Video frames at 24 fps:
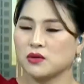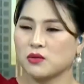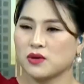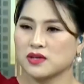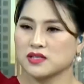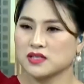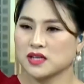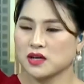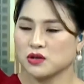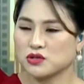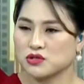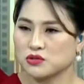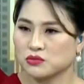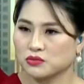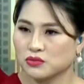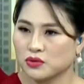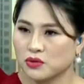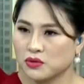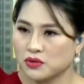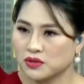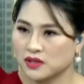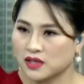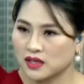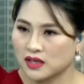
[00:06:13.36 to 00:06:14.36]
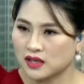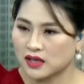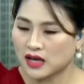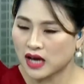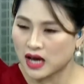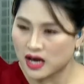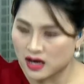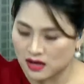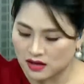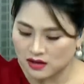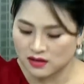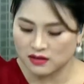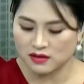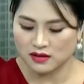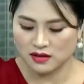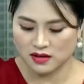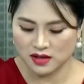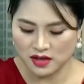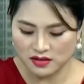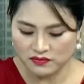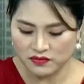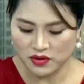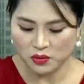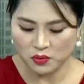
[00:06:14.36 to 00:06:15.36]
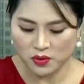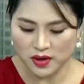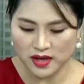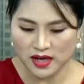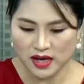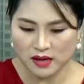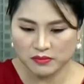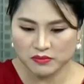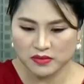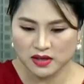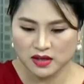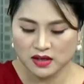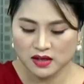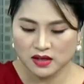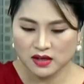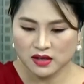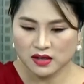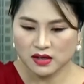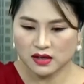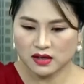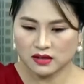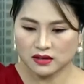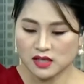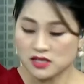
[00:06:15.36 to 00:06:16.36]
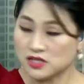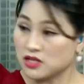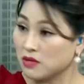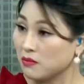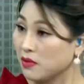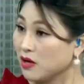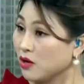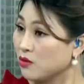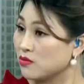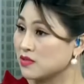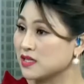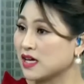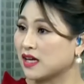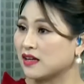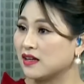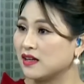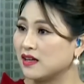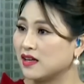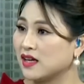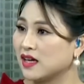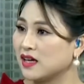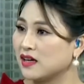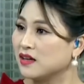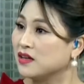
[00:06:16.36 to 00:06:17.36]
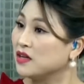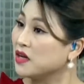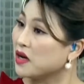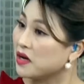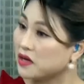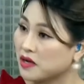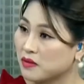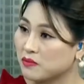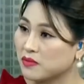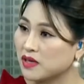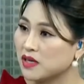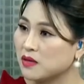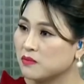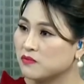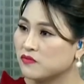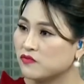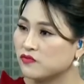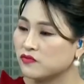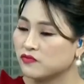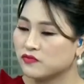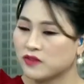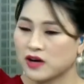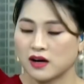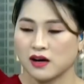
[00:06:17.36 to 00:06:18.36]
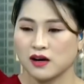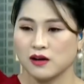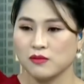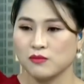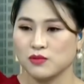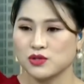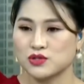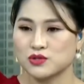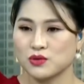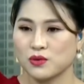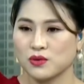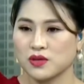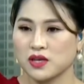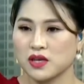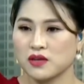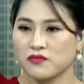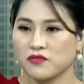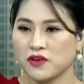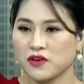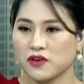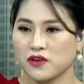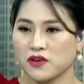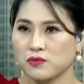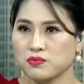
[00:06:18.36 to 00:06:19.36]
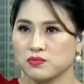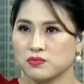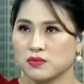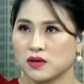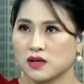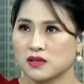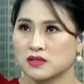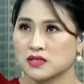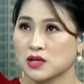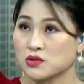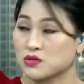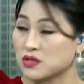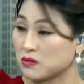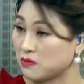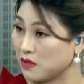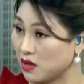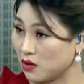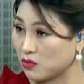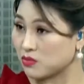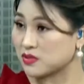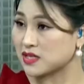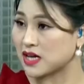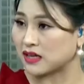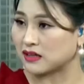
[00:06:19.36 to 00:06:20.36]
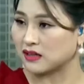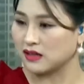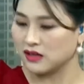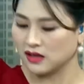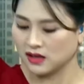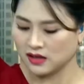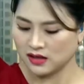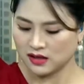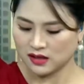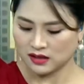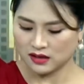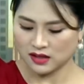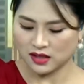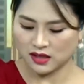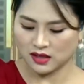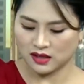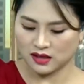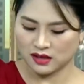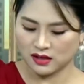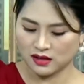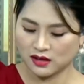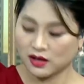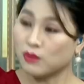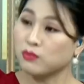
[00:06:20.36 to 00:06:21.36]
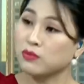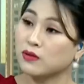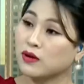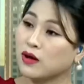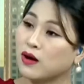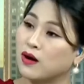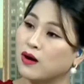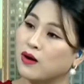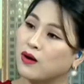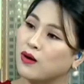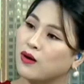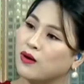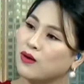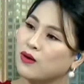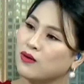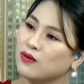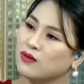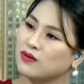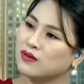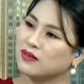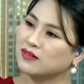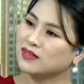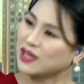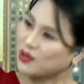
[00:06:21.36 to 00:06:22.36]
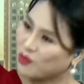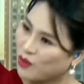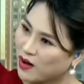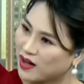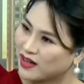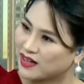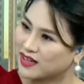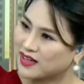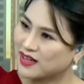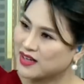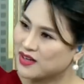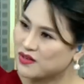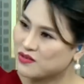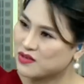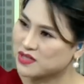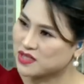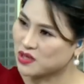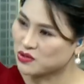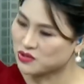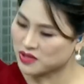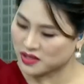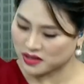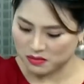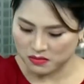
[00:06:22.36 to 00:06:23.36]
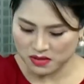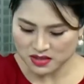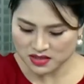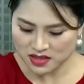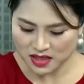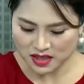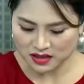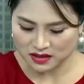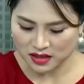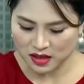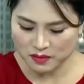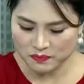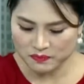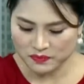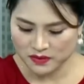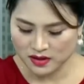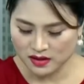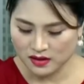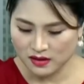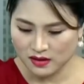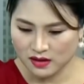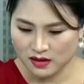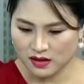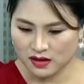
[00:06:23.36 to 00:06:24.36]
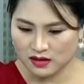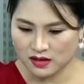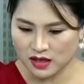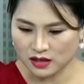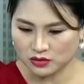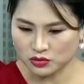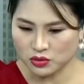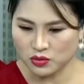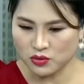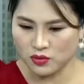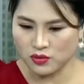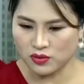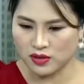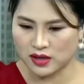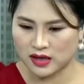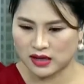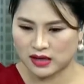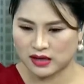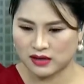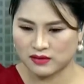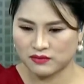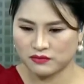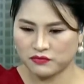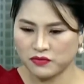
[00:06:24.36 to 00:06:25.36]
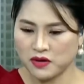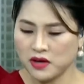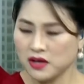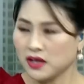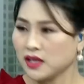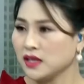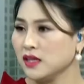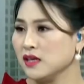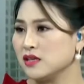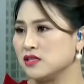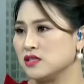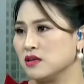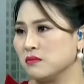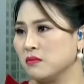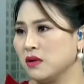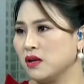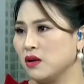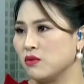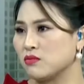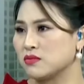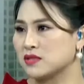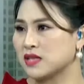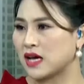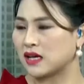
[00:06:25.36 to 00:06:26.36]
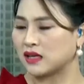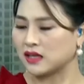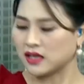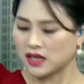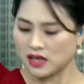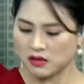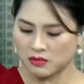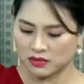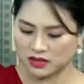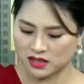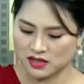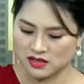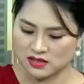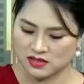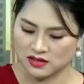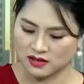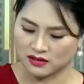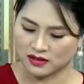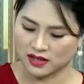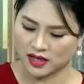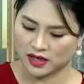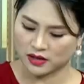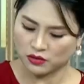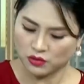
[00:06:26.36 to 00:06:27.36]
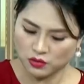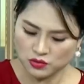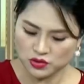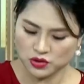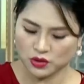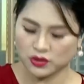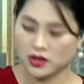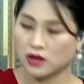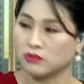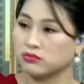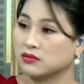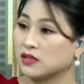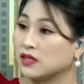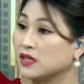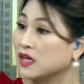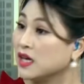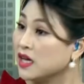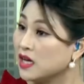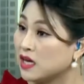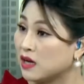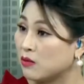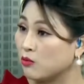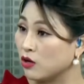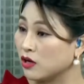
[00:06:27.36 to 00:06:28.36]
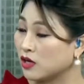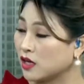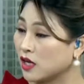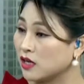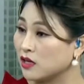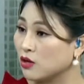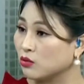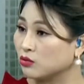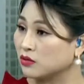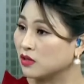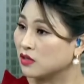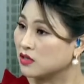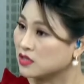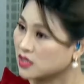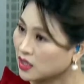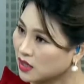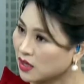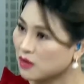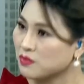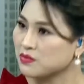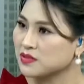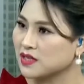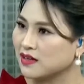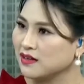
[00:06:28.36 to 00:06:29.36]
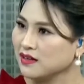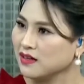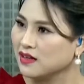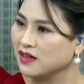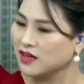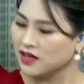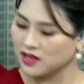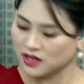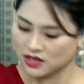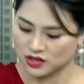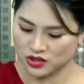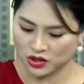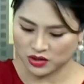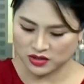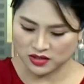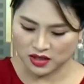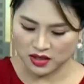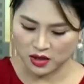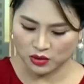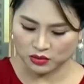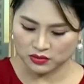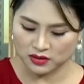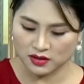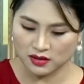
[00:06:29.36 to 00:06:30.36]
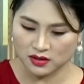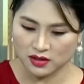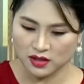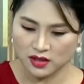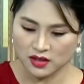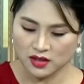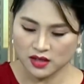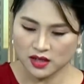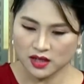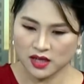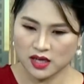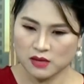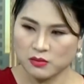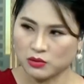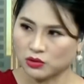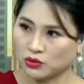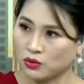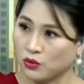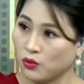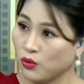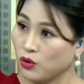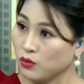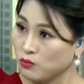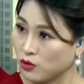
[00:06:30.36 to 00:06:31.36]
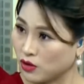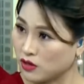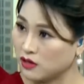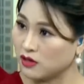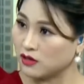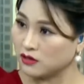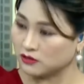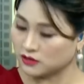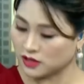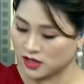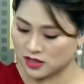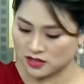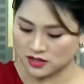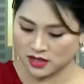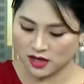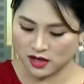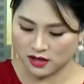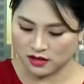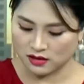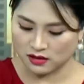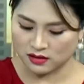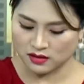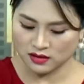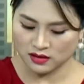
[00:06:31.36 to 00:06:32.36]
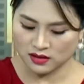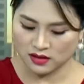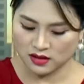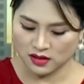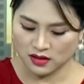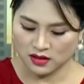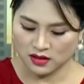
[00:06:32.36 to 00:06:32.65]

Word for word: theo quan sát của chúng tôi thì càng gần về cuối năm, à, thị trường bất động sản hiện nay gần như là nằm im, và ở một số những phân khúc à, giao dịch bất động sản thì không có thanh khoản và giao dịch ở mức rất là thấp. À, đặc thù là với cái thị trường bất động sản, khi mà thị trường này lúc sôi động thì đây là một kênh đầu tư rất hấp dẫn cho giới đầu tư khi mà thu hút một cái lượng tiền rất là lớn.